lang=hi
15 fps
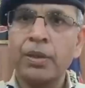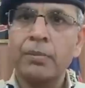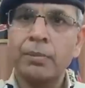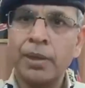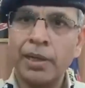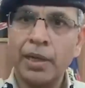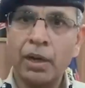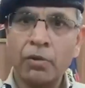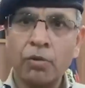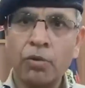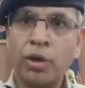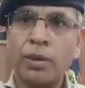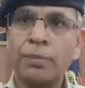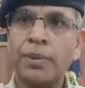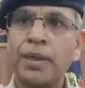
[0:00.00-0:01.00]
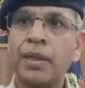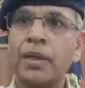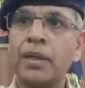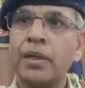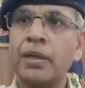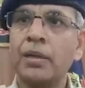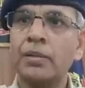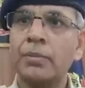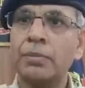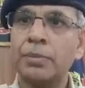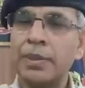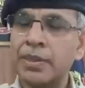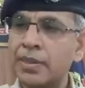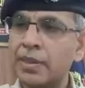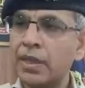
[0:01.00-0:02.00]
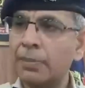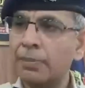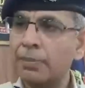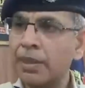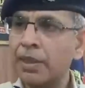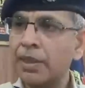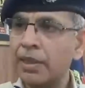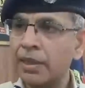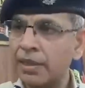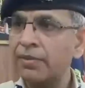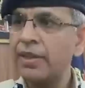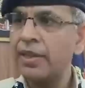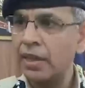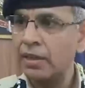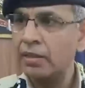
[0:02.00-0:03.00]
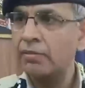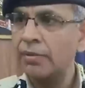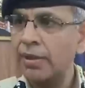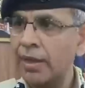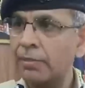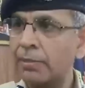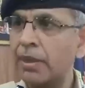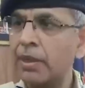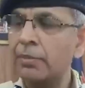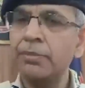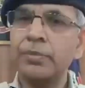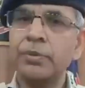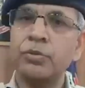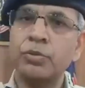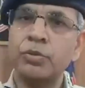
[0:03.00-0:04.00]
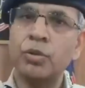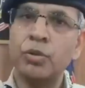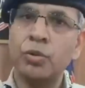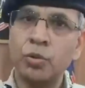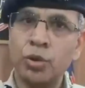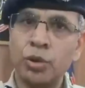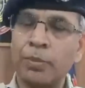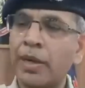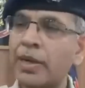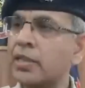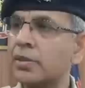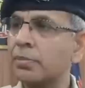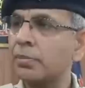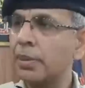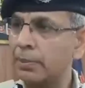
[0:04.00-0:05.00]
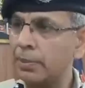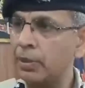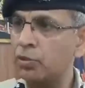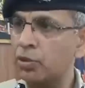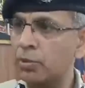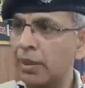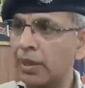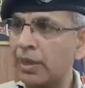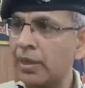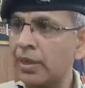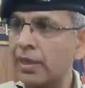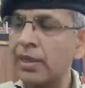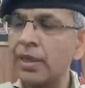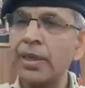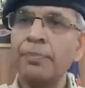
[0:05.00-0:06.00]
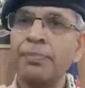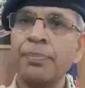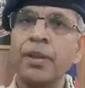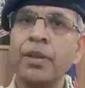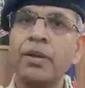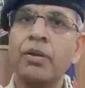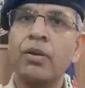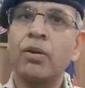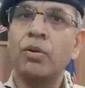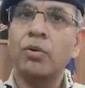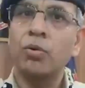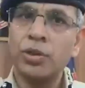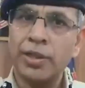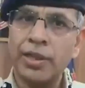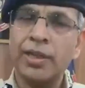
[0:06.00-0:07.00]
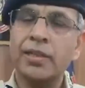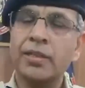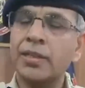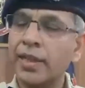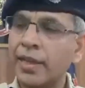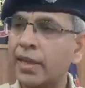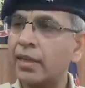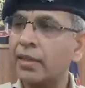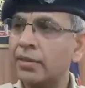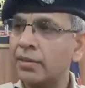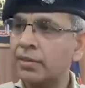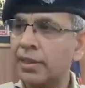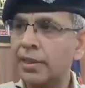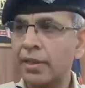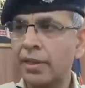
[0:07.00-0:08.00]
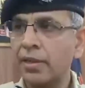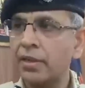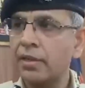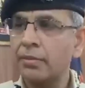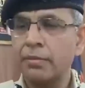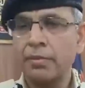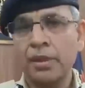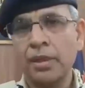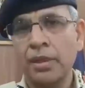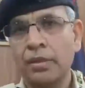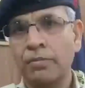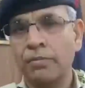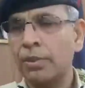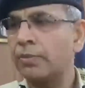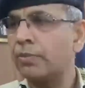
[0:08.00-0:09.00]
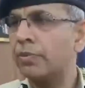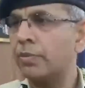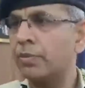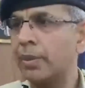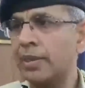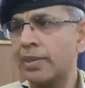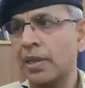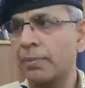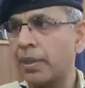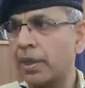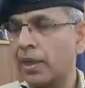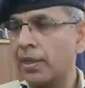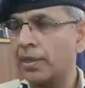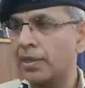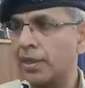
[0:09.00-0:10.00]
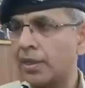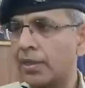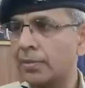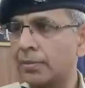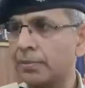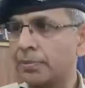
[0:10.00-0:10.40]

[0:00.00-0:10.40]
महिलाओं को हमने पी अपनी एक ई e वैन में हम उनको रूट मार्च में भी इस्तेमाल करेंगे और कुछ एक जगह डेडिकेटेड फीमेल स्टाफ भी लगाया जाएगा